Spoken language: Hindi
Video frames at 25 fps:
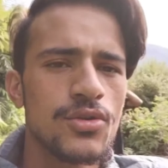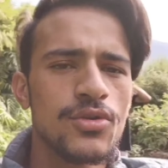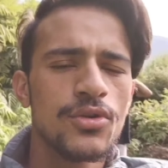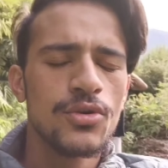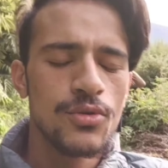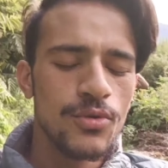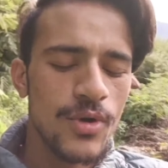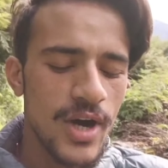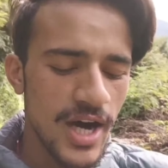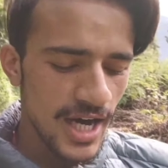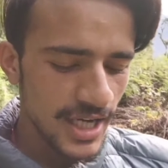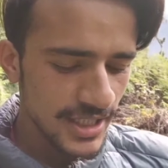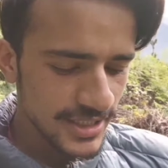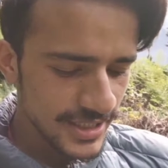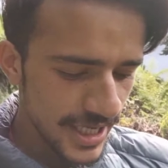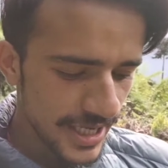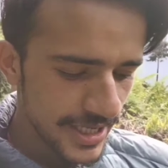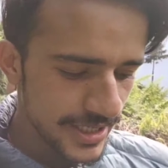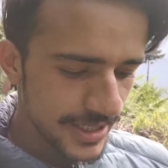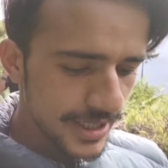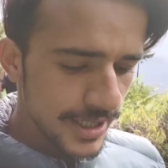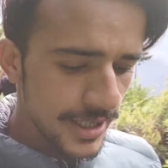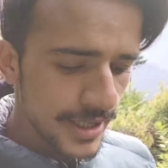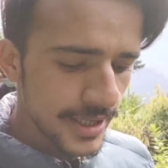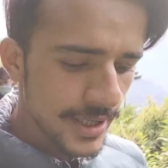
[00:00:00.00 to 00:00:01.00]
तो वहाँ
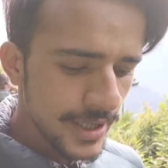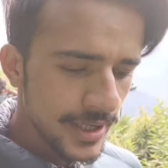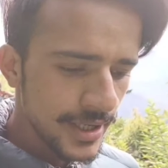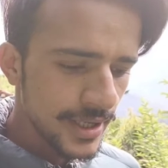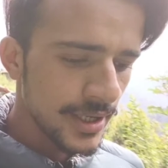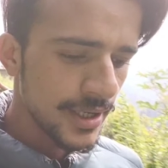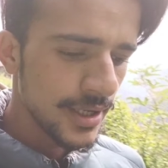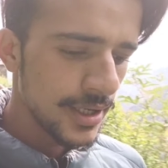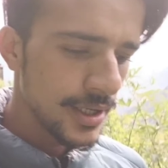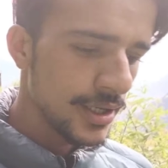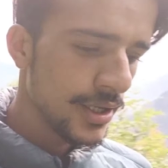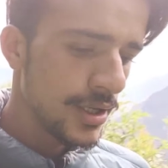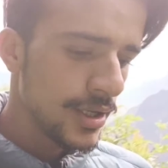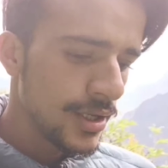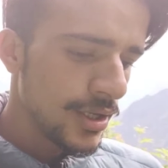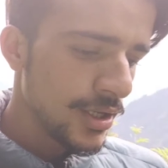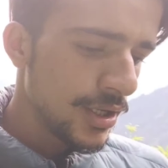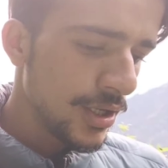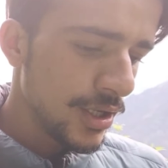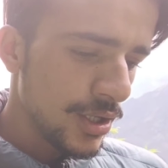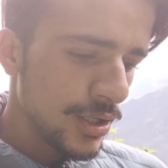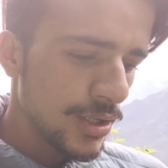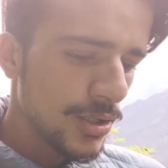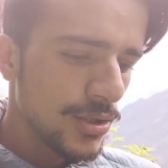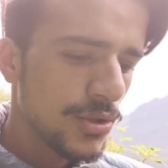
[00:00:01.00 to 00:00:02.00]
जाएंगे
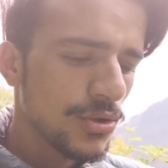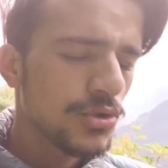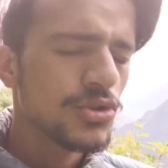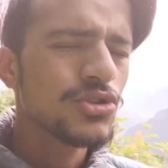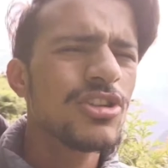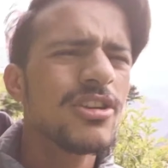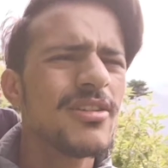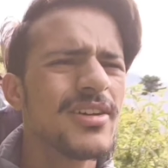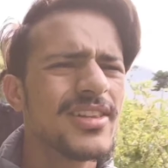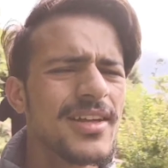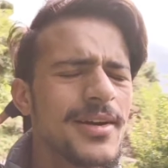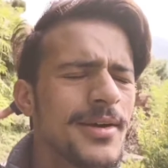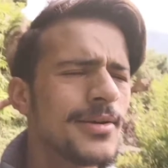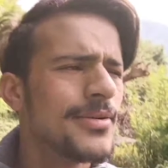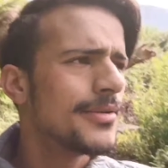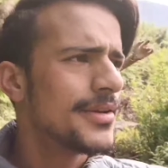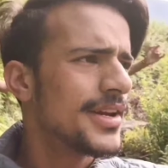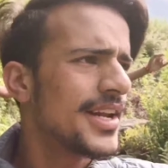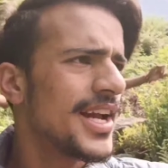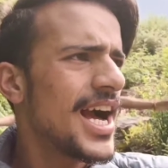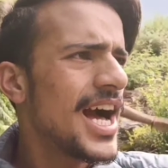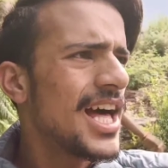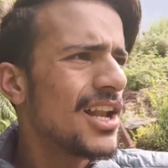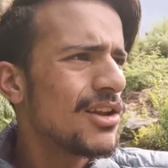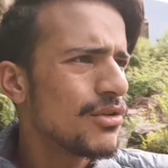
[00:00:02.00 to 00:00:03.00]
तो उसमें
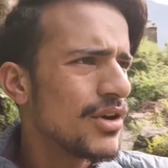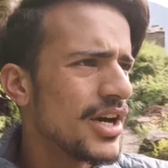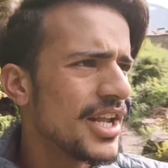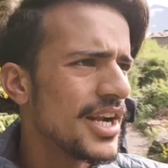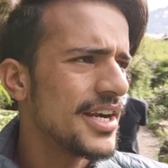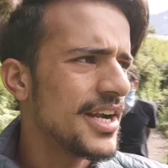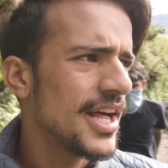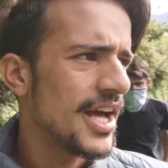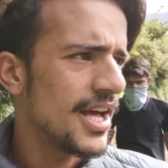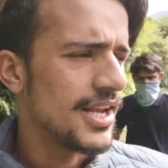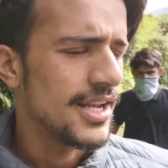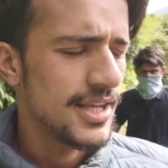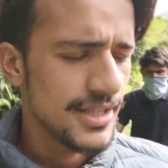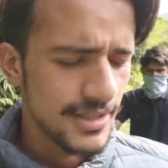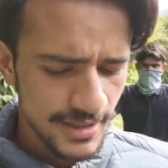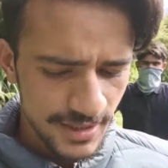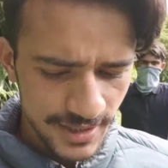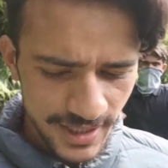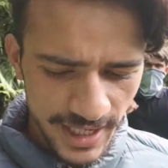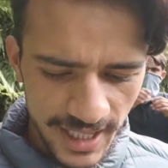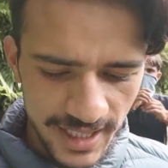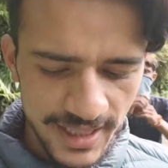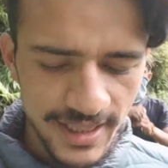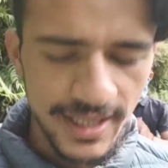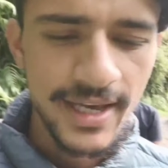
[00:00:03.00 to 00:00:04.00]
मतलब रिंगाल वगैरह डालना
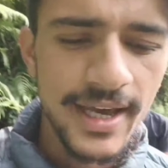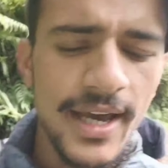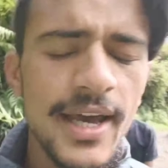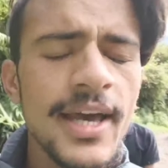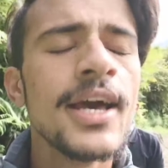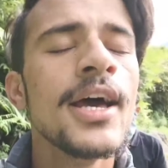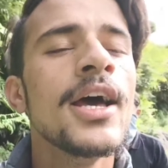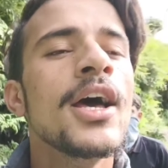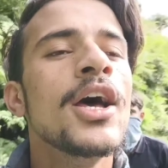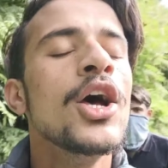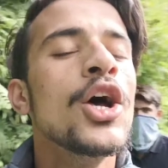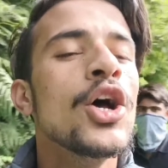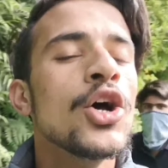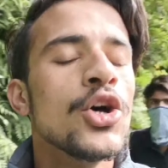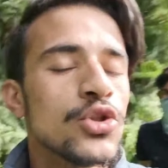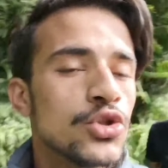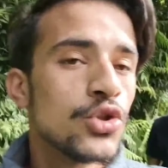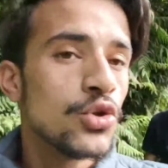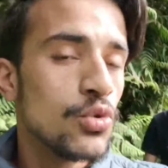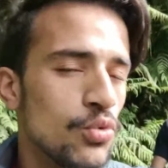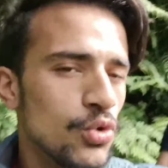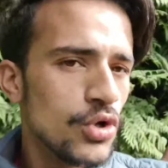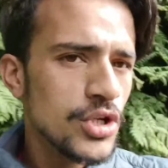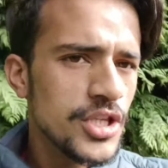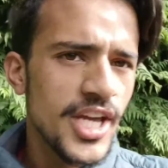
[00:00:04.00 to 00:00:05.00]
डालना है
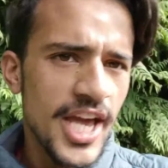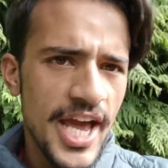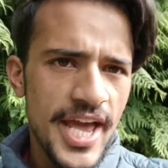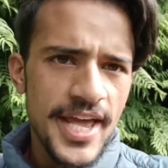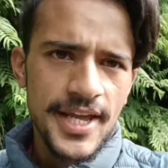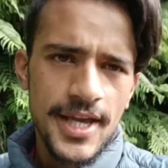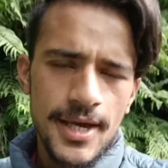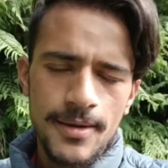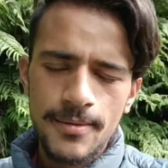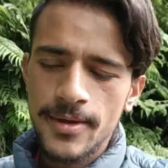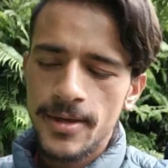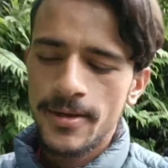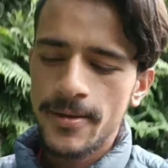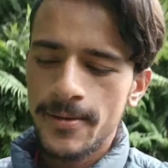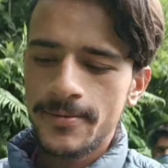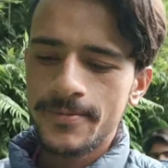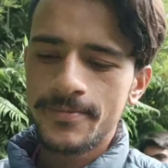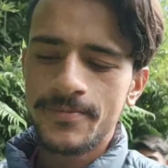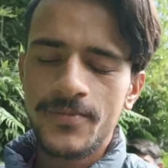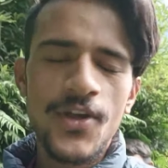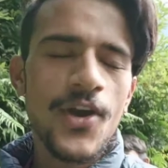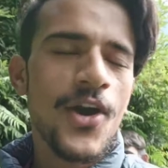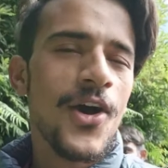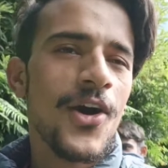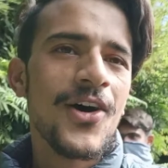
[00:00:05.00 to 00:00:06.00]
तो वो दिखाएंगे अभी
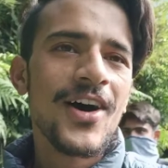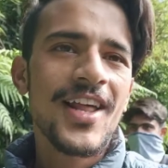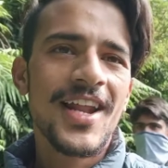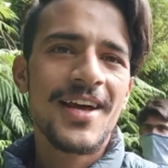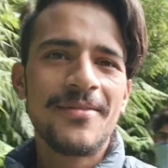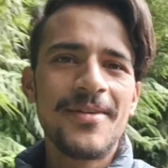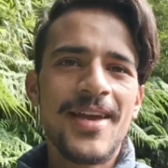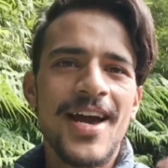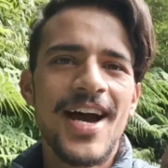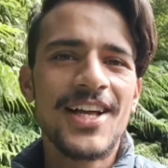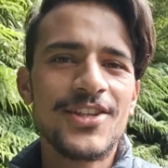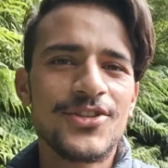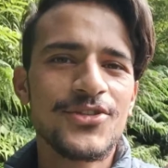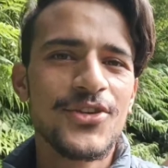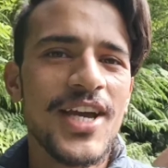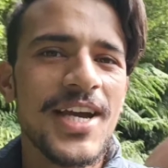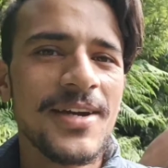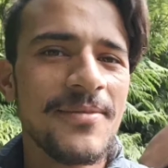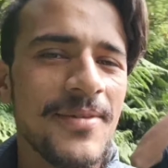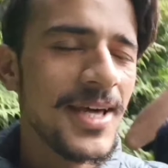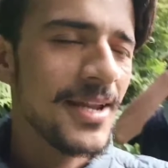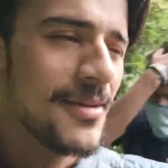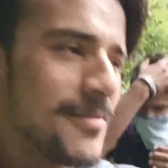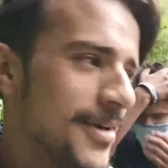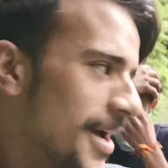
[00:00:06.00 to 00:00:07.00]
और अभी आ चुके
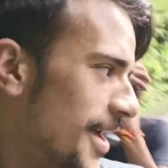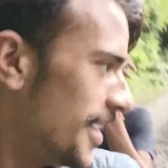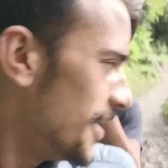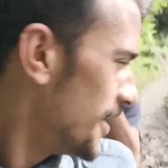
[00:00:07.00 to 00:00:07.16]
हैं हमारे